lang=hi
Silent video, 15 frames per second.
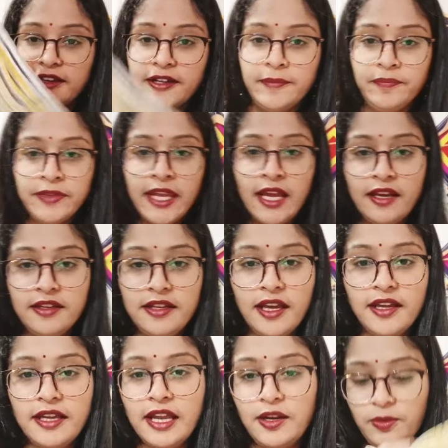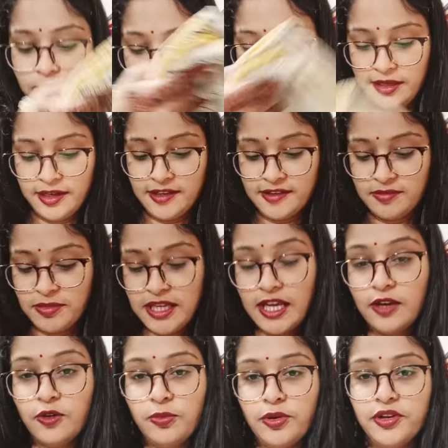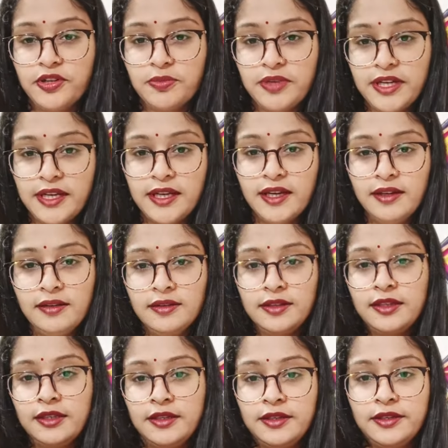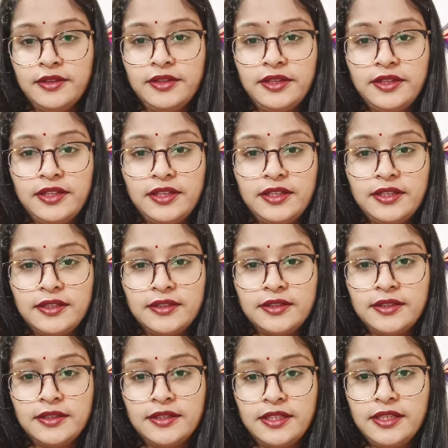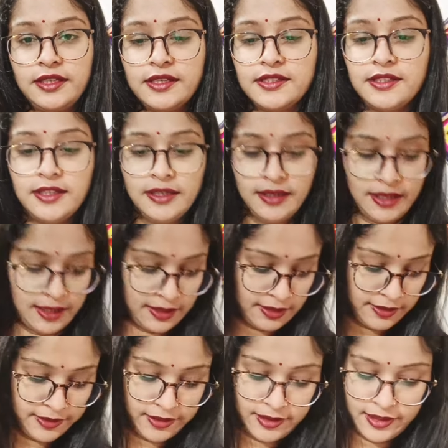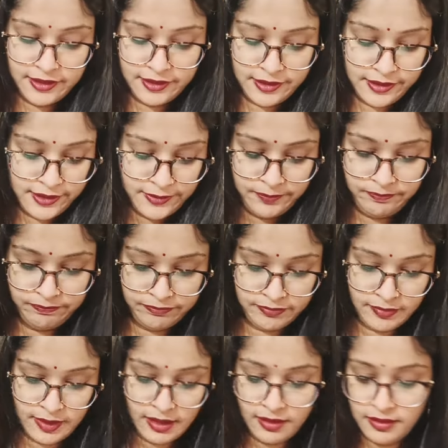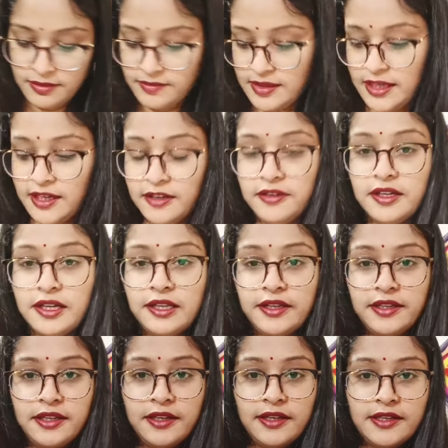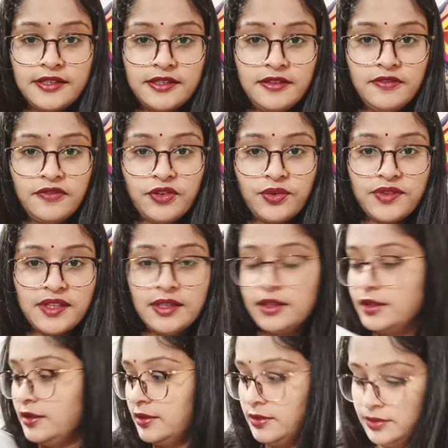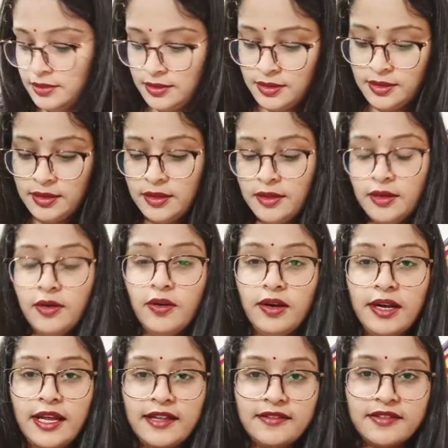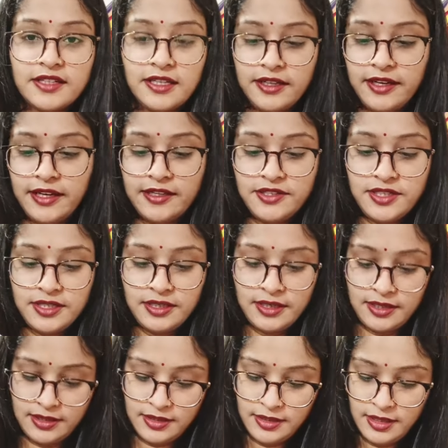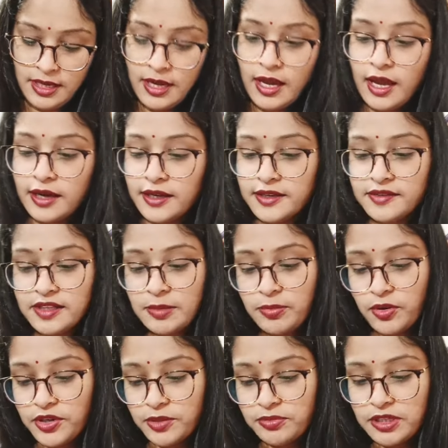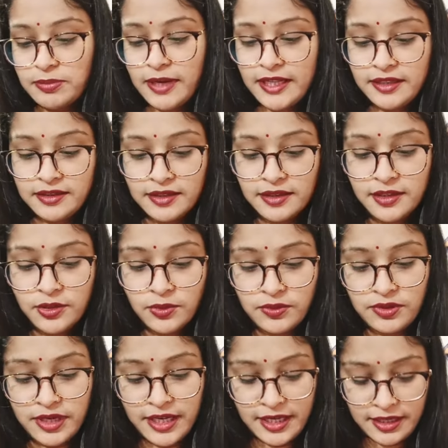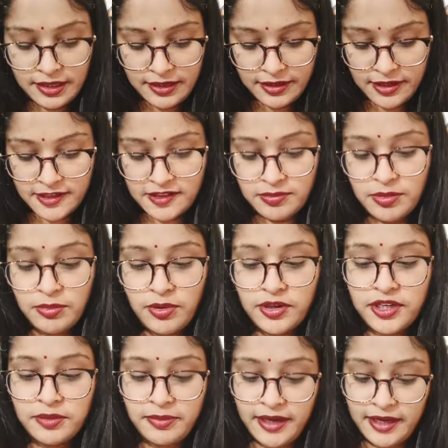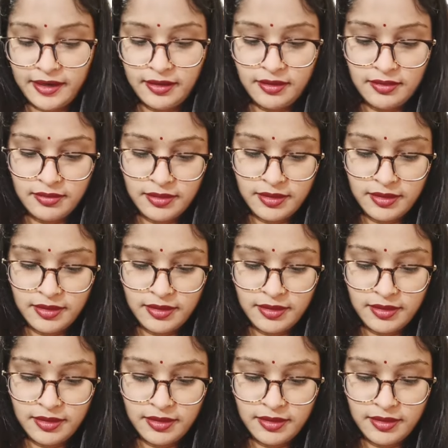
हैं ये येलो कलर है इसमें येलो बॉटम रहेगा ये देखिए ठीक है जी एक कलर दिखा दिया है सेकंड कलर ये है जी फ्रोजी कलर और लास्ट कलर है जी ये अगर इसके बॉटम की बात करें तो ग्रे कलर का इसमें बॉटम आएगा